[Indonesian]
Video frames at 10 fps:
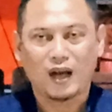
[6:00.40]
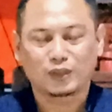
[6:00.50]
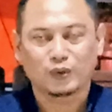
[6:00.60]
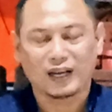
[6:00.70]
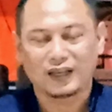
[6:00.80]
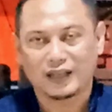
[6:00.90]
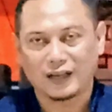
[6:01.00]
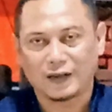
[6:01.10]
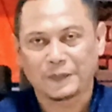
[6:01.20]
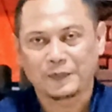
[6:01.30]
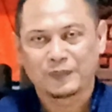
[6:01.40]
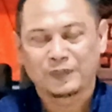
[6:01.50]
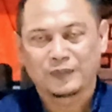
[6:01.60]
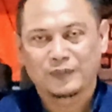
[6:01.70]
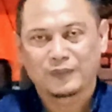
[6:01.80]
waktu Anda
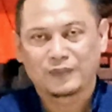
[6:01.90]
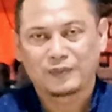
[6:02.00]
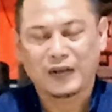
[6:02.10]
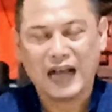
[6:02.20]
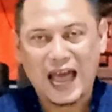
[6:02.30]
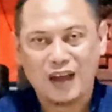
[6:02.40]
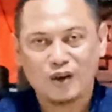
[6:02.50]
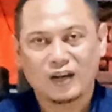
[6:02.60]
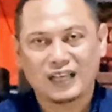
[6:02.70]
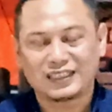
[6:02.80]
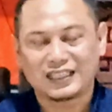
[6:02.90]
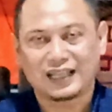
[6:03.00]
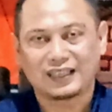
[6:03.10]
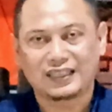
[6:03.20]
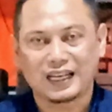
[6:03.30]

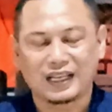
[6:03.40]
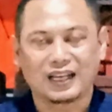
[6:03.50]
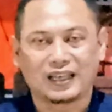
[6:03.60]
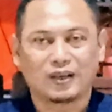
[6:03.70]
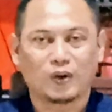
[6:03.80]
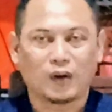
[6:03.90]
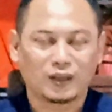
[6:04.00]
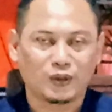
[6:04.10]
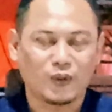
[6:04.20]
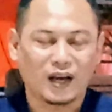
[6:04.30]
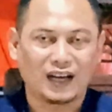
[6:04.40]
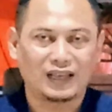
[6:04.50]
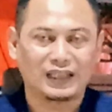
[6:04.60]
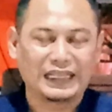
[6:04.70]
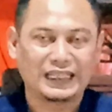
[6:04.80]
mengalokasikan dana atau
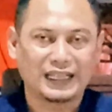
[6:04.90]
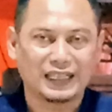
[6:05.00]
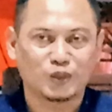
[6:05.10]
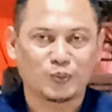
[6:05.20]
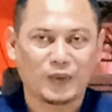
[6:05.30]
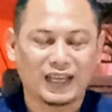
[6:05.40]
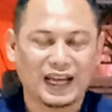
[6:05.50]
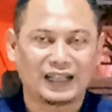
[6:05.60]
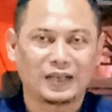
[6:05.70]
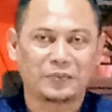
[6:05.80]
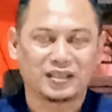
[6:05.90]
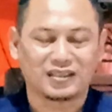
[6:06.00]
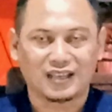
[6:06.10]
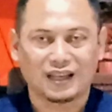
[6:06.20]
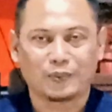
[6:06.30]
uang Anda ini kan supaya Anda
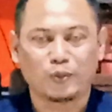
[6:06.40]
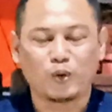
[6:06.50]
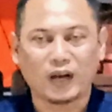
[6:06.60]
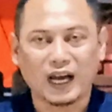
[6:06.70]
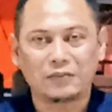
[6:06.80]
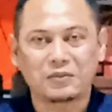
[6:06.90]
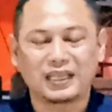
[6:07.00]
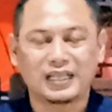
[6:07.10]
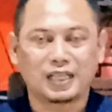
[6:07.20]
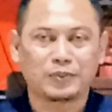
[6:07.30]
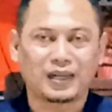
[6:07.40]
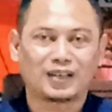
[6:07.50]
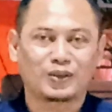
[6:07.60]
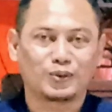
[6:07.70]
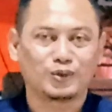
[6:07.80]
bisa, bukan melihat
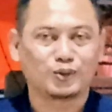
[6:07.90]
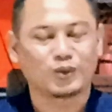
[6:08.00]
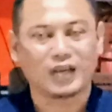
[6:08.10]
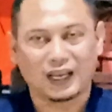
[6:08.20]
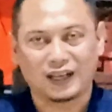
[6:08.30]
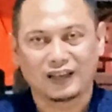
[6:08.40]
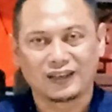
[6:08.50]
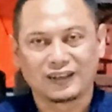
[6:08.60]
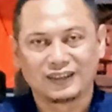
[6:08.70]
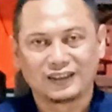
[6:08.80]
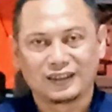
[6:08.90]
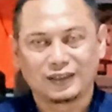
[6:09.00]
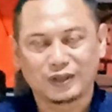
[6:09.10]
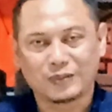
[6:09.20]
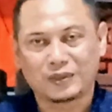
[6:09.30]
pertunjukan.
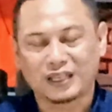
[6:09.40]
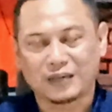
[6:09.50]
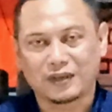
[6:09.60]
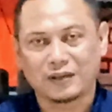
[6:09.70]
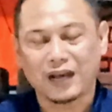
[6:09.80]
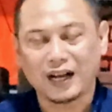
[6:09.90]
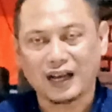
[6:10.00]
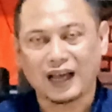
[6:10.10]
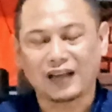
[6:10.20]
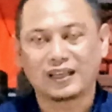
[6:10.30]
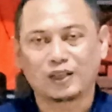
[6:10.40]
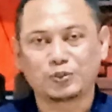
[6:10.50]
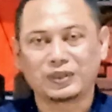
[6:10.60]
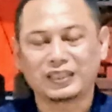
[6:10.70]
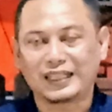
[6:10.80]
Itu yang pertama. Maka
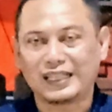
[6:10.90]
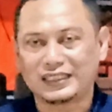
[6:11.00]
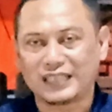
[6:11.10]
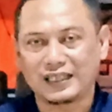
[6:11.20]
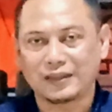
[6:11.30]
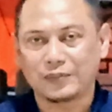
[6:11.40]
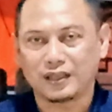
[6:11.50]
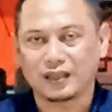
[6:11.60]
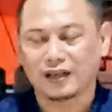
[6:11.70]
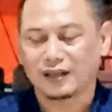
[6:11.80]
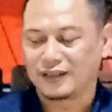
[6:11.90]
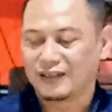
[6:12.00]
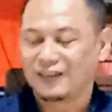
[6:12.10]
Anda harus minta diajari yang benar